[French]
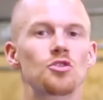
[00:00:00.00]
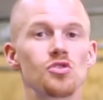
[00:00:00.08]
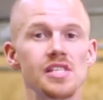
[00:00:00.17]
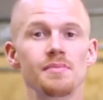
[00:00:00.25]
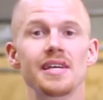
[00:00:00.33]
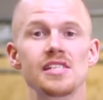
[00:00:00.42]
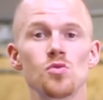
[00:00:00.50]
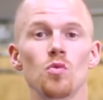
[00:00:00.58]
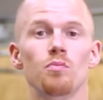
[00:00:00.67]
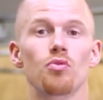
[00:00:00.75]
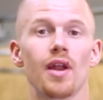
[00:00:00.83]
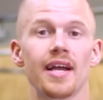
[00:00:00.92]
La deuxième
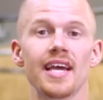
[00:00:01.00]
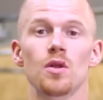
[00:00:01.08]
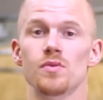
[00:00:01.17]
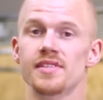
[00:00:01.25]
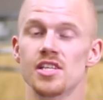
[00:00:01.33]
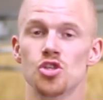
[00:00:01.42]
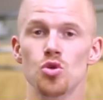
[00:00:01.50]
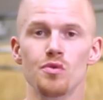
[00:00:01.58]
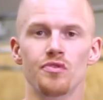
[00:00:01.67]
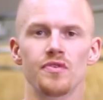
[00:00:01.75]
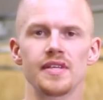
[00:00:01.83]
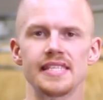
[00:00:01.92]
raison pour laquelle on s'échauffe,